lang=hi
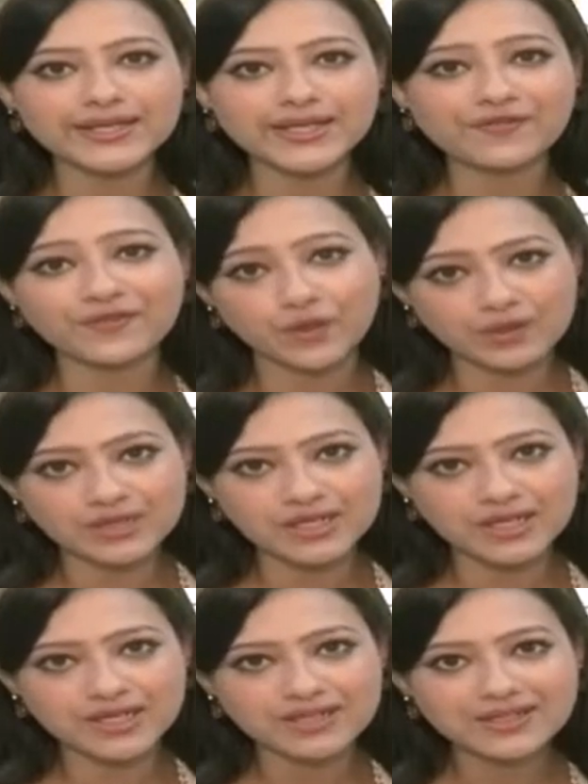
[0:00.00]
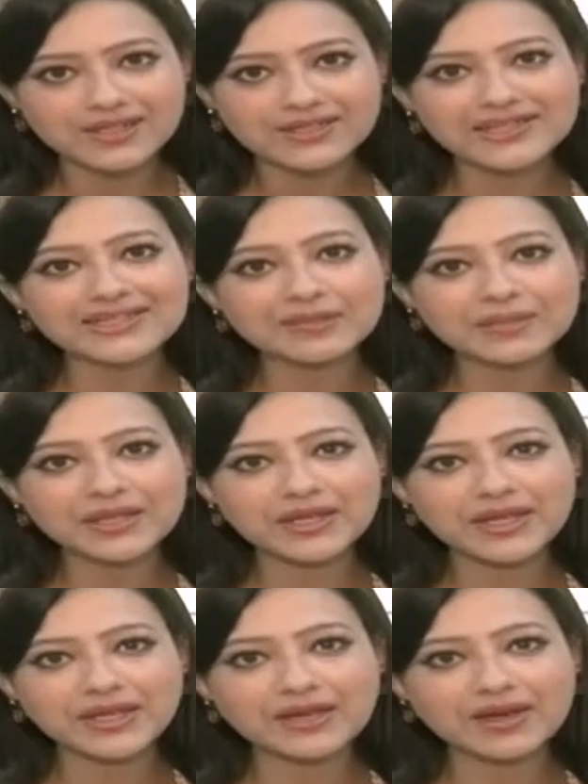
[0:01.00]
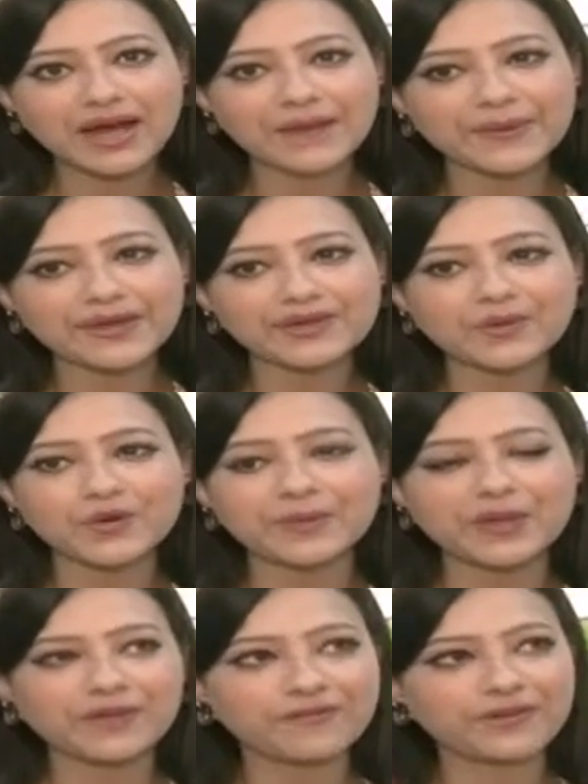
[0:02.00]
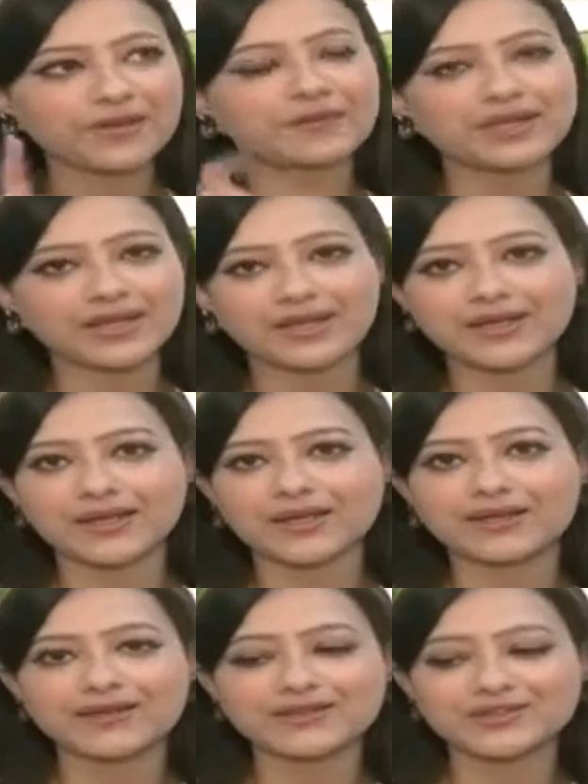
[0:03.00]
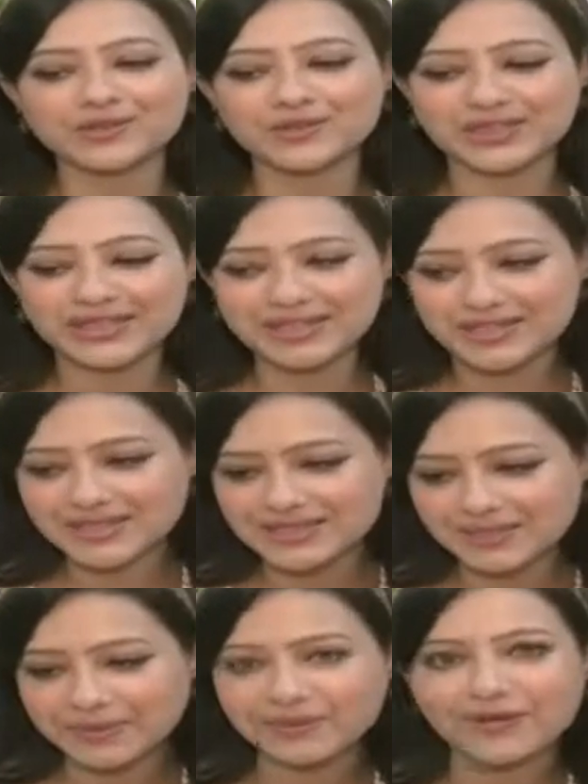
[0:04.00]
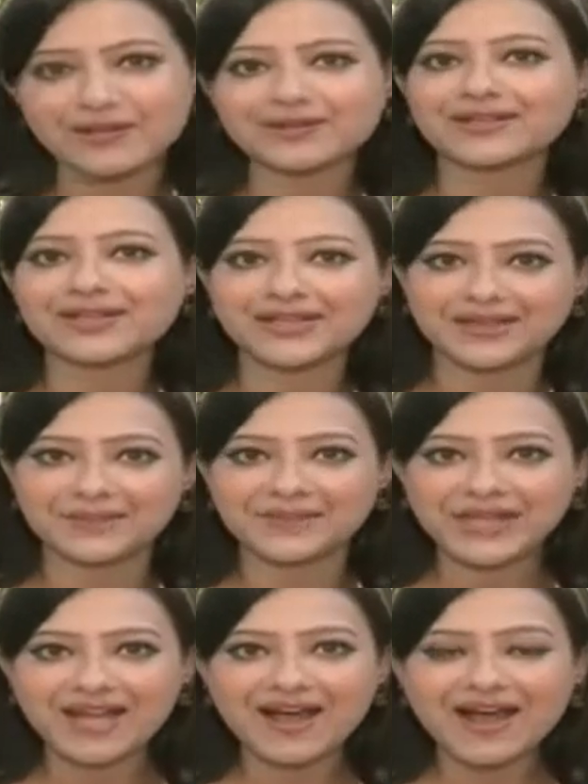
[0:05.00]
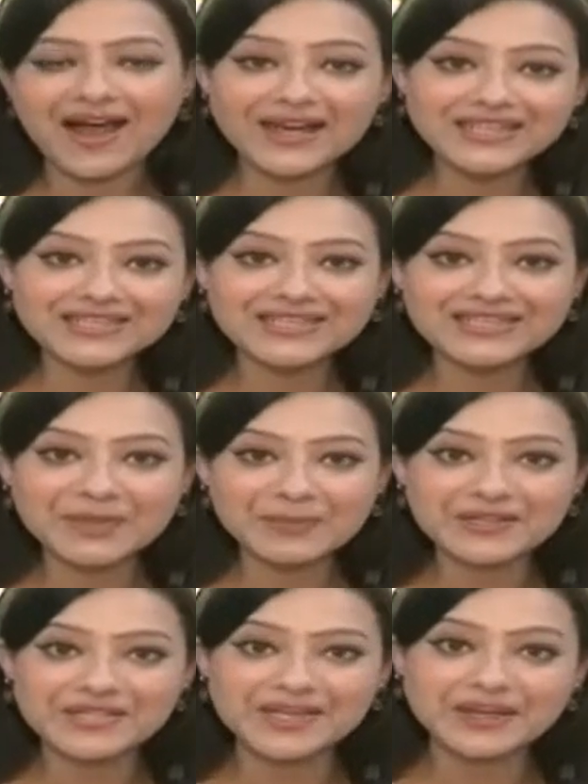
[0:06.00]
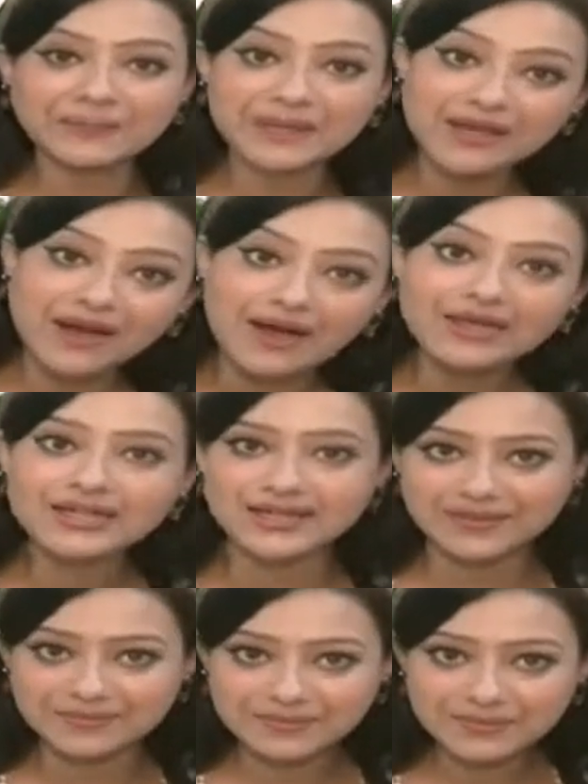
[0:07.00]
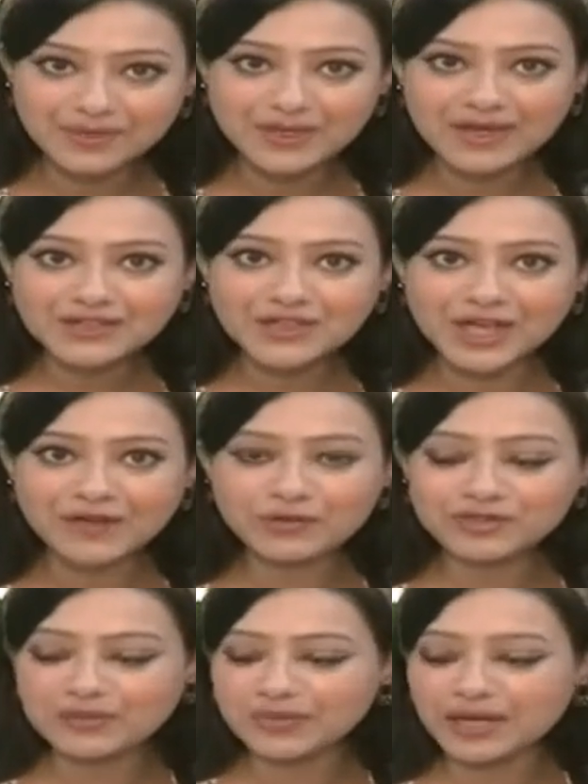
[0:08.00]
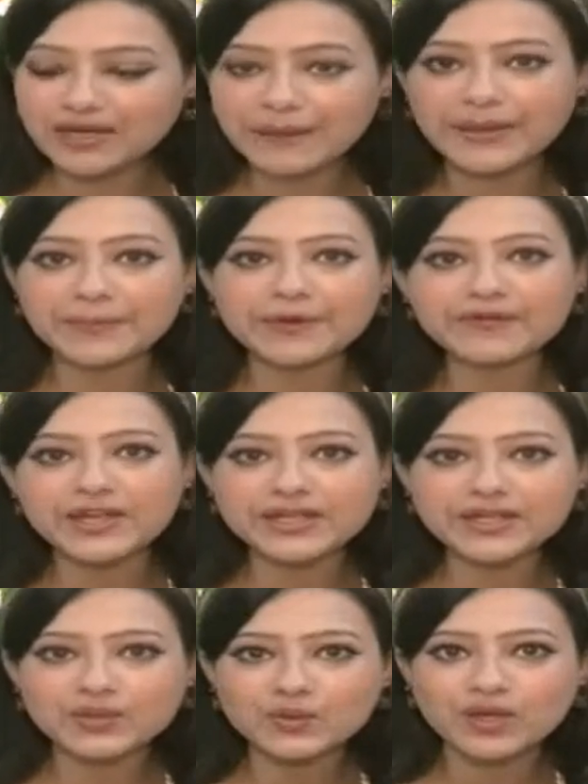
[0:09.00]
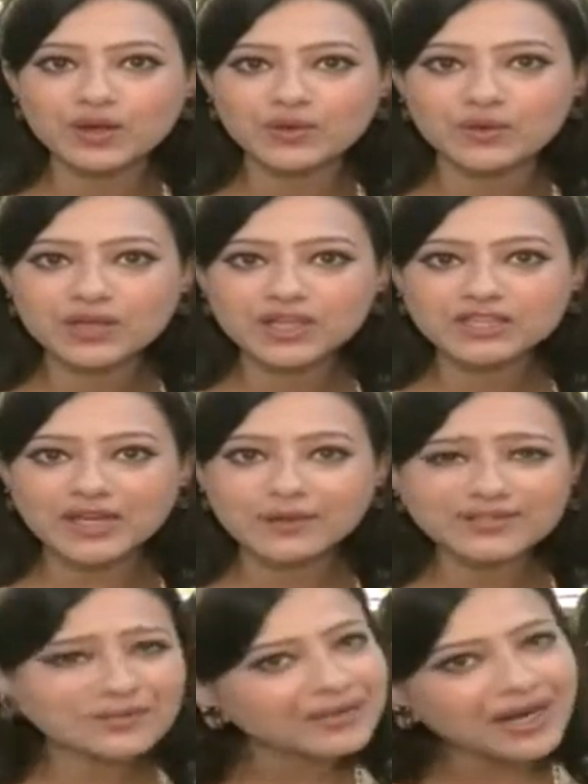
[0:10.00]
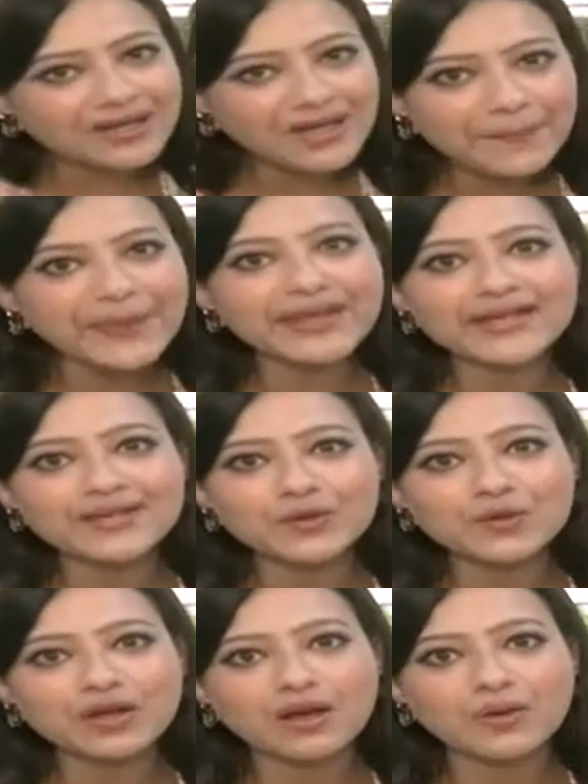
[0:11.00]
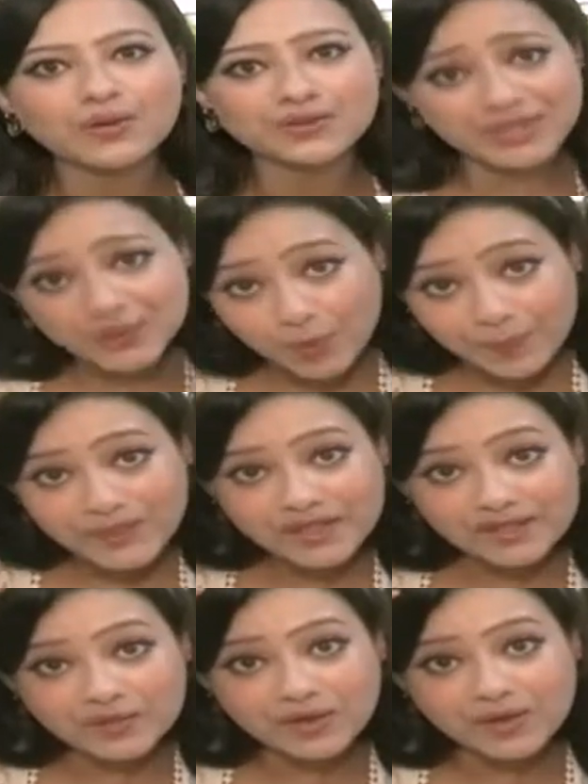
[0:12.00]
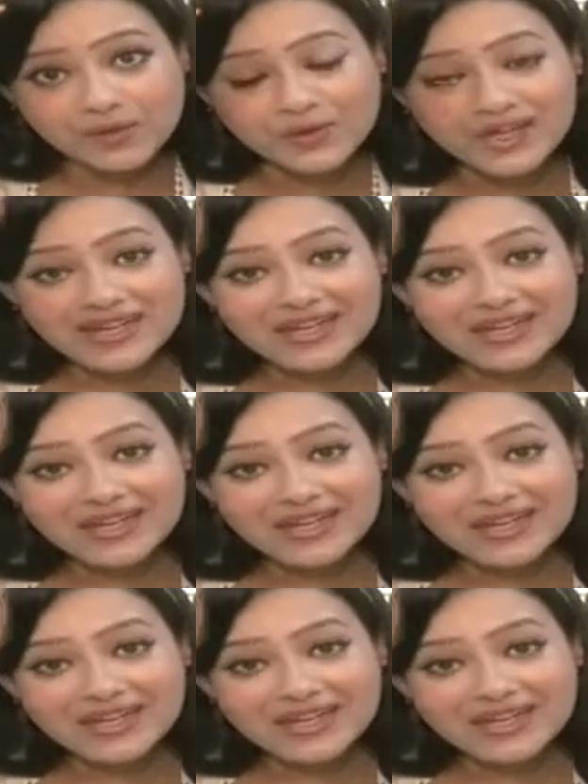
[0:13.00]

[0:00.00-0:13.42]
कि ये फर्स्ट है किसी भी आप अगर कोई भी एक फ्रेम भी देख लेंगे जो जितनी चीज़ें भी वहाँ रखी हैं हर एक चीज़ के पीछे एक अपनी कहानी है चाहे वो सम्राट का पेपर वेट ही क्यों ना हो चाहे वो सम्राट का पेन ही क्यों ना हो उसकी टोपी ही क्यों ना हो